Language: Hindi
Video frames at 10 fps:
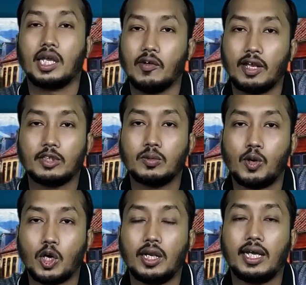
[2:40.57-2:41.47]
और ये वाला
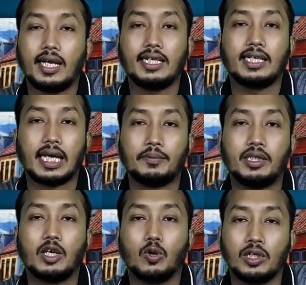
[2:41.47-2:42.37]
जो मॉडल है ये
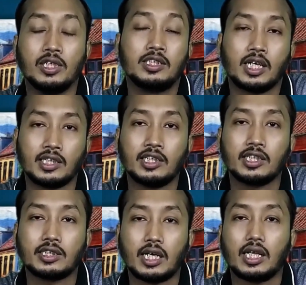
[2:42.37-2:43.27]
टाइप सी के ओरिजिनल
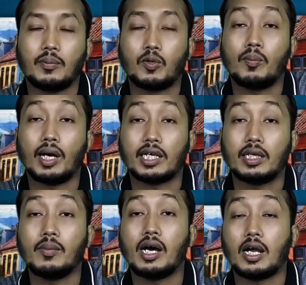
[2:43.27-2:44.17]
चार्जर के साथ आपको
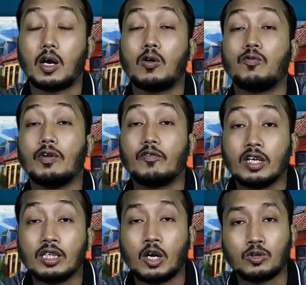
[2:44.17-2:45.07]
मार्केट में अराउंड
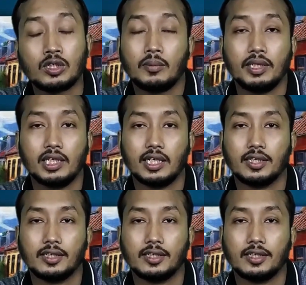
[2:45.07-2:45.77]
फिफ्टीन थाउजेंड का मिल